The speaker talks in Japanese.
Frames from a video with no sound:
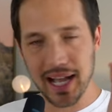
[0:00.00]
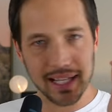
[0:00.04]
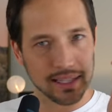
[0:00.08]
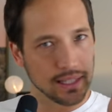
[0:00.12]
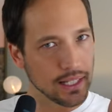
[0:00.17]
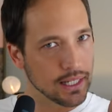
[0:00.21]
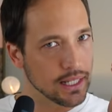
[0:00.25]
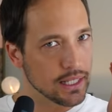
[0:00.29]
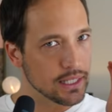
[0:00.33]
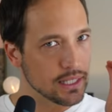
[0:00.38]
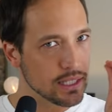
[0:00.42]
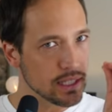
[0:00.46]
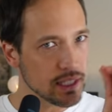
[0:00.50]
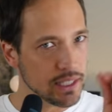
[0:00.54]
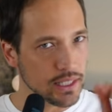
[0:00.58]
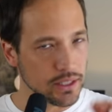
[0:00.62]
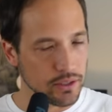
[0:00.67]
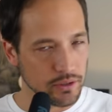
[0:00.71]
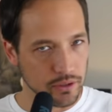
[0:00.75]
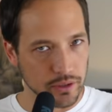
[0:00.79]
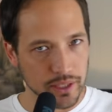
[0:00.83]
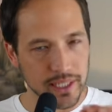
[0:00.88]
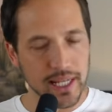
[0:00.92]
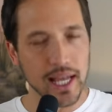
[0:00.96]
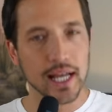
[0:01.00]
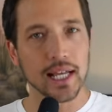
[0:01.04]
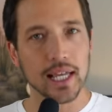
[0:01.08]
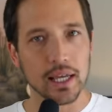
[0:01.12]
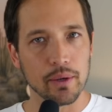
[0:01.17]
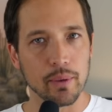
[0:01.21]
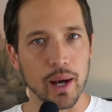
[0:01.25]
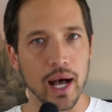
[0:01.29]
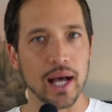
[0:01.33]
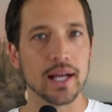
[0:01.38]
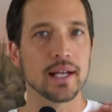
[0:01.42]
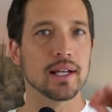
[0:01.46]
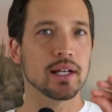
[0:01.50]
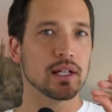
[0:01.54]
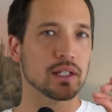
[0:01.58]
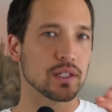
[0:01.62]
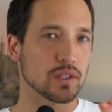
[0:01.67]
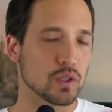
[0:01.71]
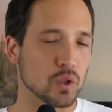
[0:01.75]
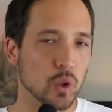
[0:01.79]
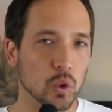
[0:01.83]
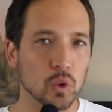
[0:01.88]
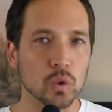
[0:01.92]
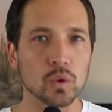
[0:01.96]
新しい売り上げは
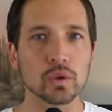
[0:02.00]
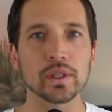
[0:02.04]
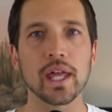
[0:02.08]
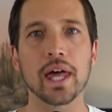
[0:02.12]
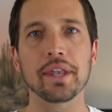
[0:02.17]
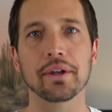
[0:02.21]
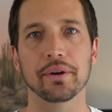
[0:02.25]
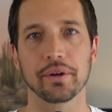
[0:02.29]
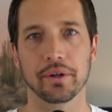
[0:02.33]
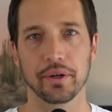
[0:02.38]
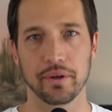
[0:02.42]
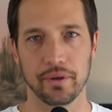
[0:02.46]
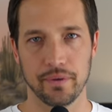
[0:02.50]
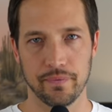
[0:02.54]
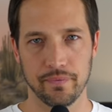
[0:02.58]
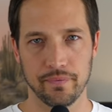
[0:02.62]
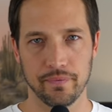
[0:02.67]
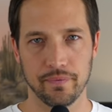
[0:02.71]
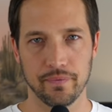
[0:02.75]
そこなのよ、